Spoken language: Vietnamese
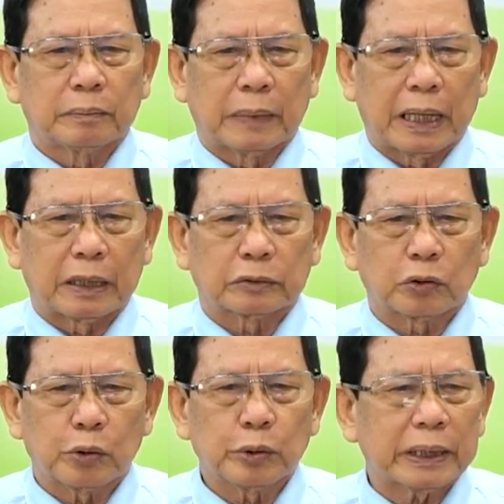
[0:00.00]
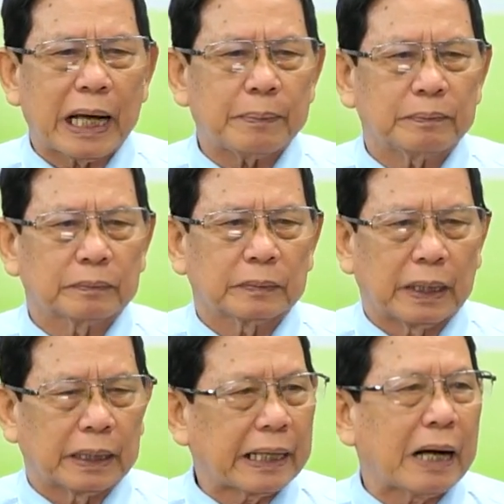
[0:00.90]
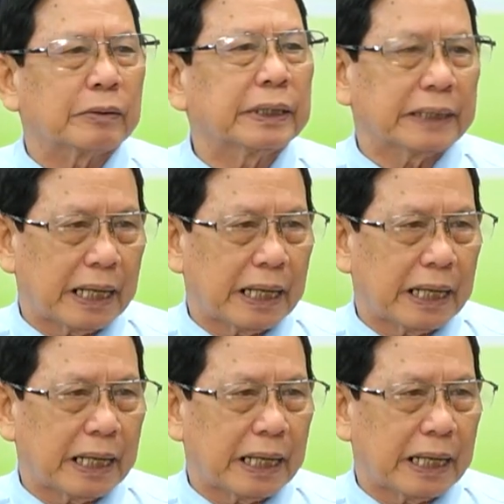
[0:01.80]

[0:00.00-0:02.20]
mà do huyết áp à, cao gây